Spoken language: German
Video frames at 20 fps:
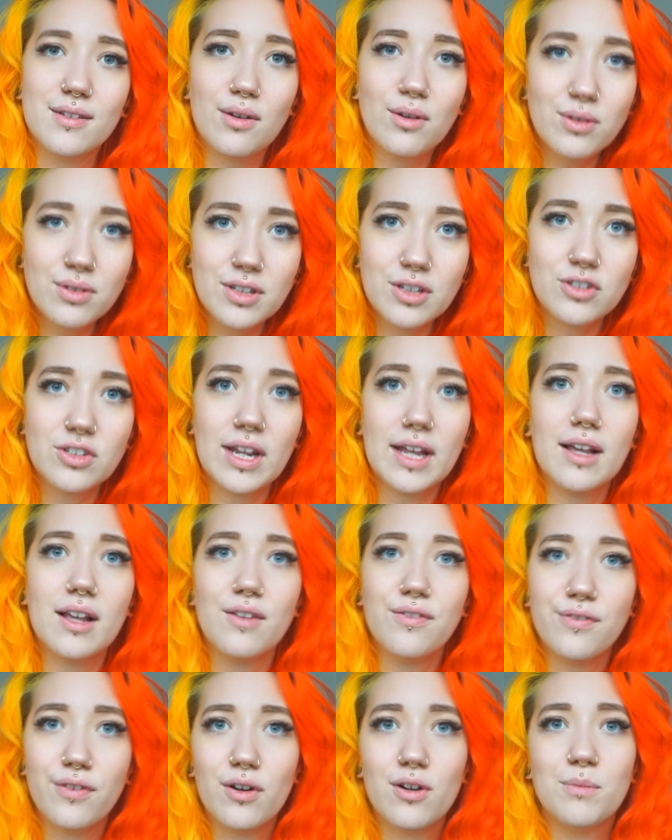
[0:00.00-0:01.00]

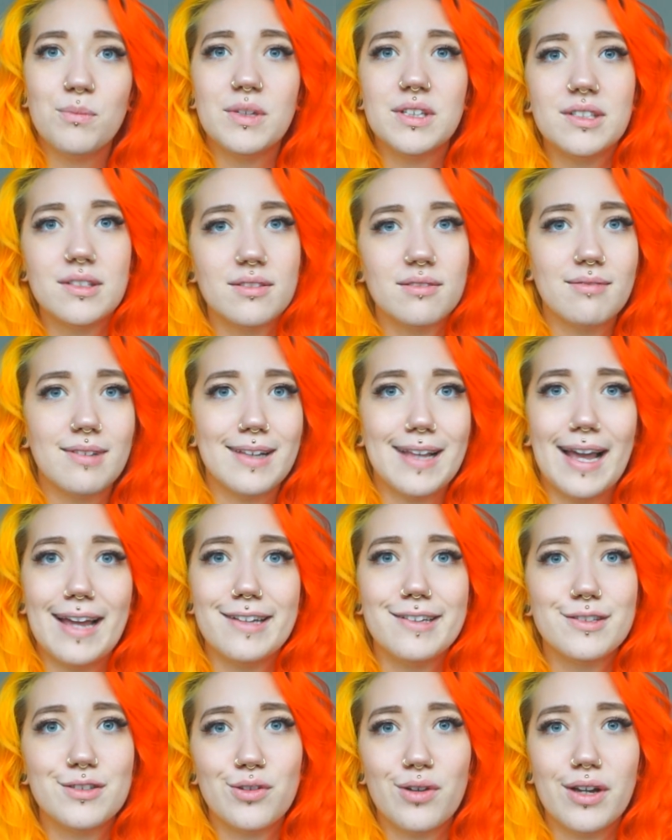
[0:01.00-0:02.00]
Unterschenkel voll mit
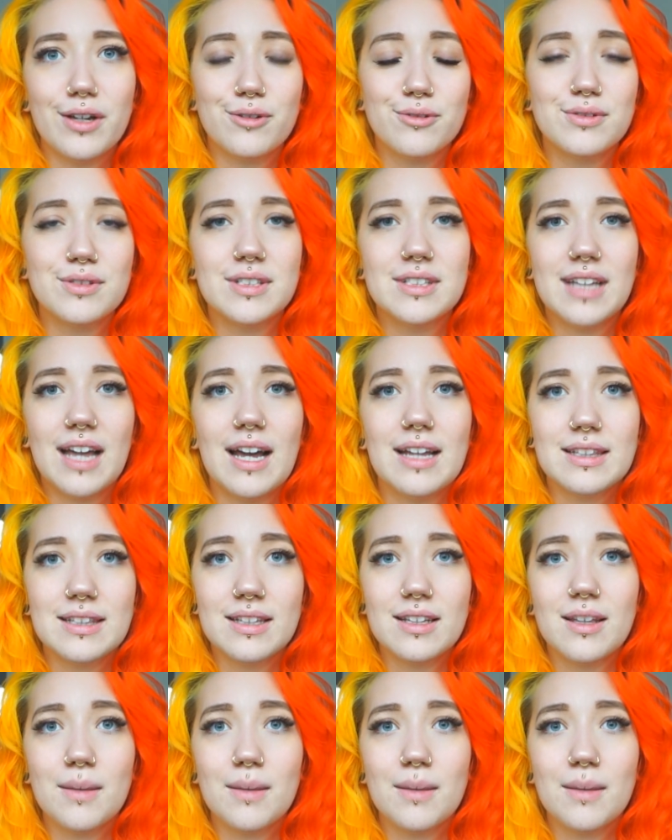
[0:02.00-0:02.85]
kleinen Zeug und Zitaten.